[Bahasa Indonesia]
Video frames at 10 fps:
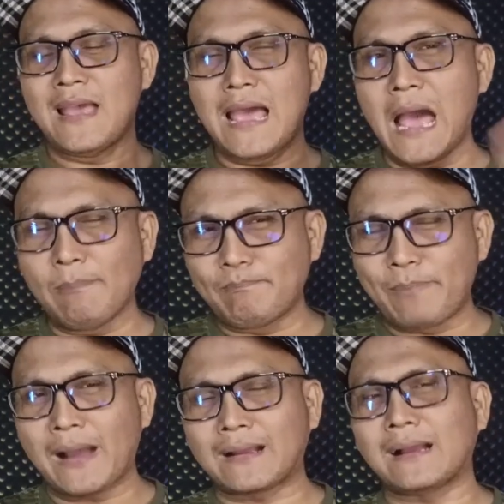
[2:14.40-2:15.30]

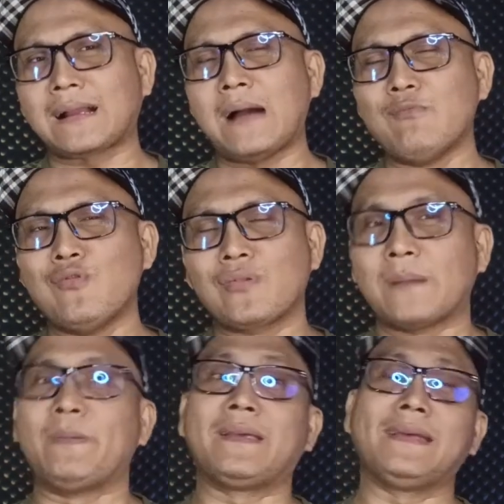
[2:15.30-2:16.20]
Apakah kamu
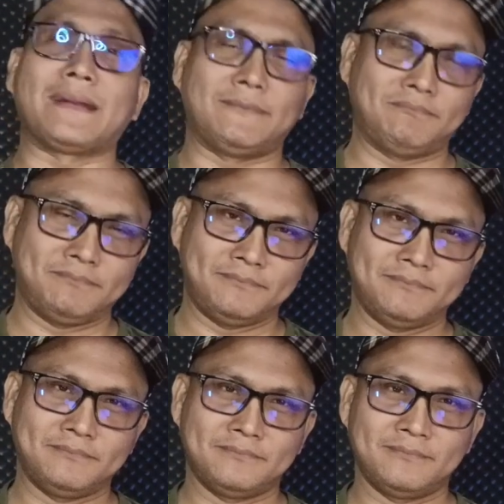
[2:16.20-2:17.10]
kepikiran?
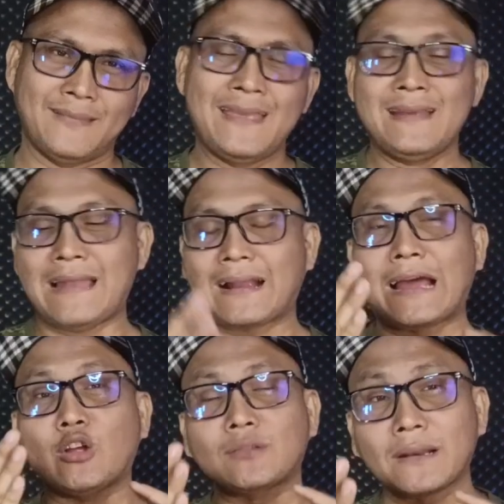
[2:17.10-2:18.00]
Nah,
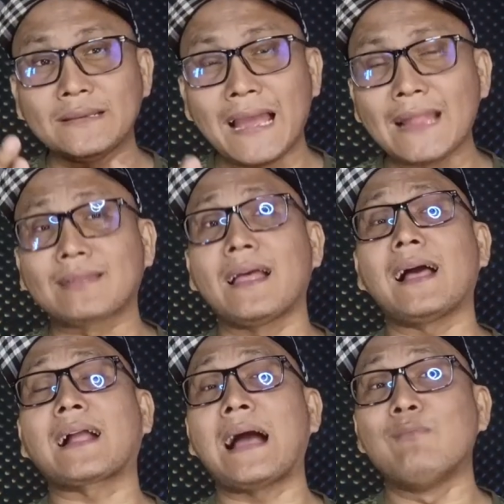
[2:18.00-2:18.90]
kalau
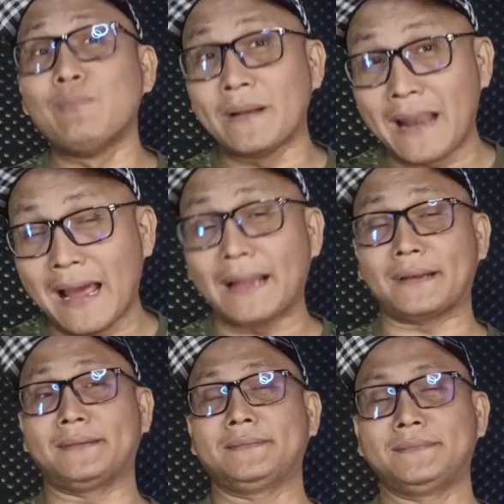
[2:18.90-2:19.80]
ternyata kamu
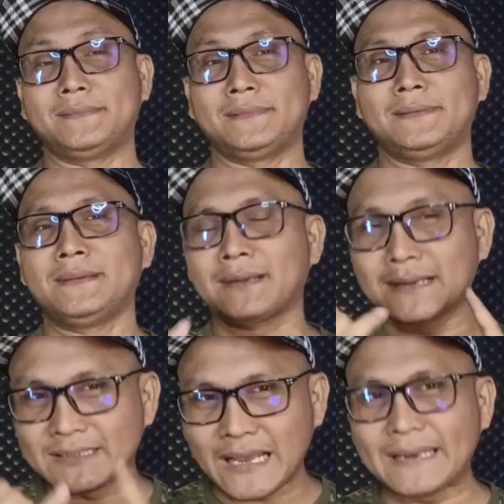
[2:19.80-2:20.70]
benar
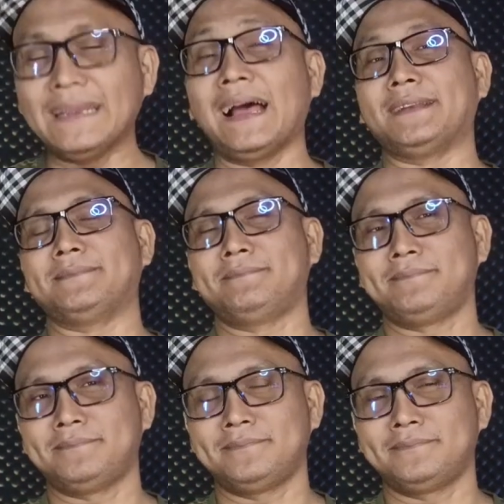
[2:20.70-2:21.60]
kecarian,
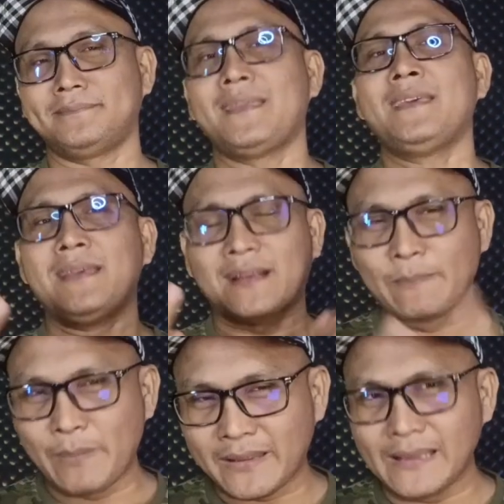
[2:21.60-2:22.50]

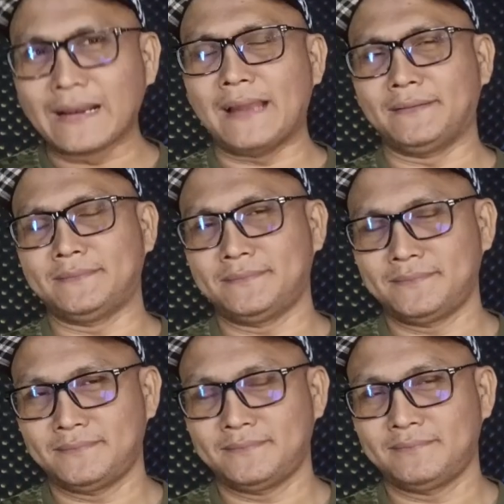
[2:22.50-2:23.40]
kepikiran,
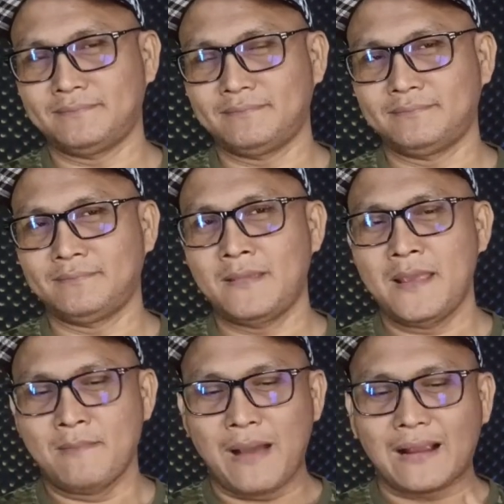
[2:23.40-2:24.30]

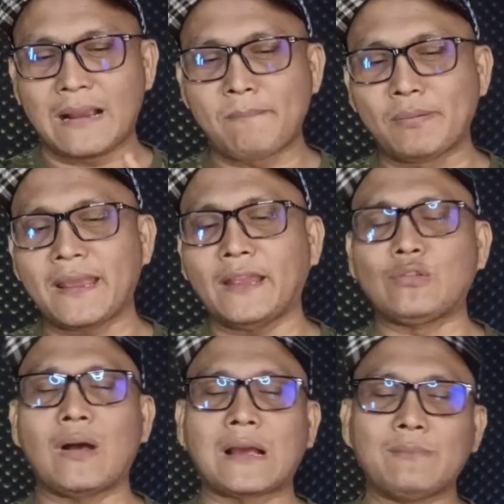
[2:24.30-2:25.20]
maka pria
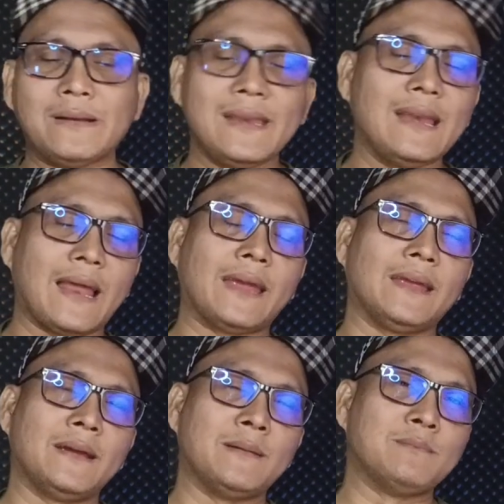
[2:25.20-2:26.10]
itu akan
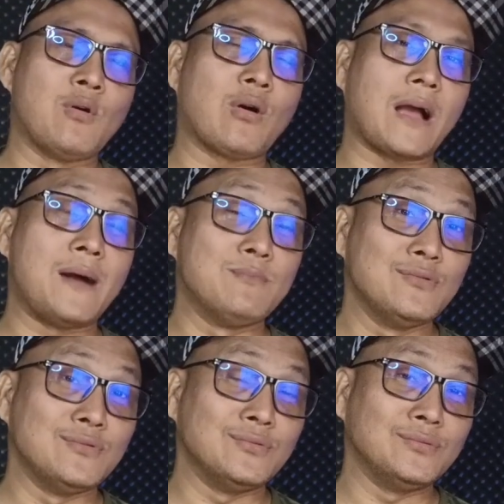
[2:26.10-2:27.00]
menilai bahwa
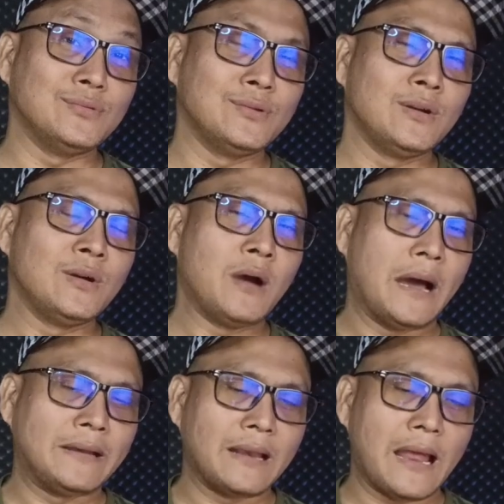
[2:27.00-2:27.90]
kamu
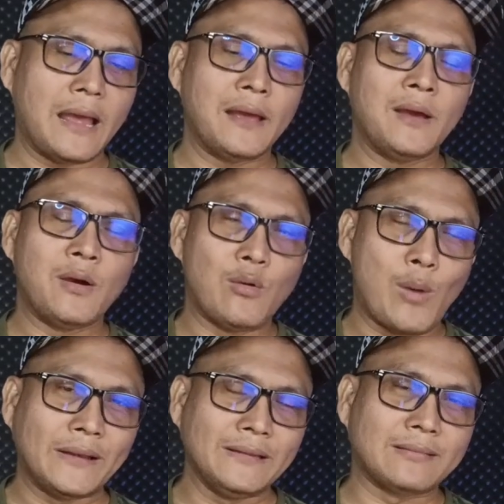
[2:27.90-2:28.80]
adalah
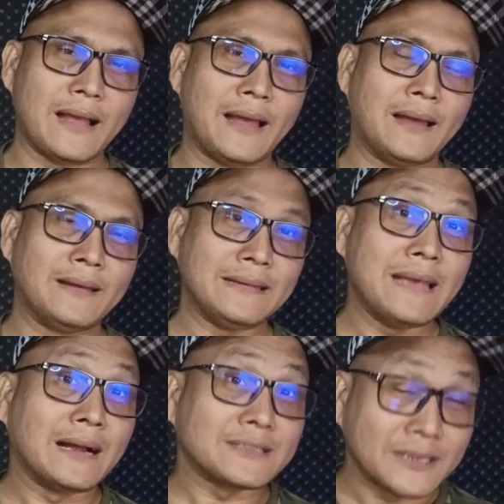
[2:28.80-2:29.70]
wanita
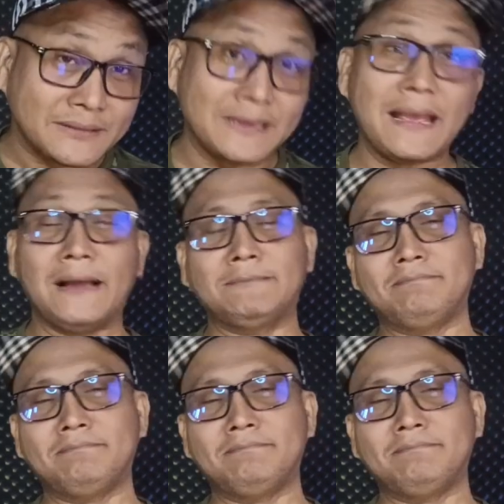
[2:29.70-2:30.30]
yang setia,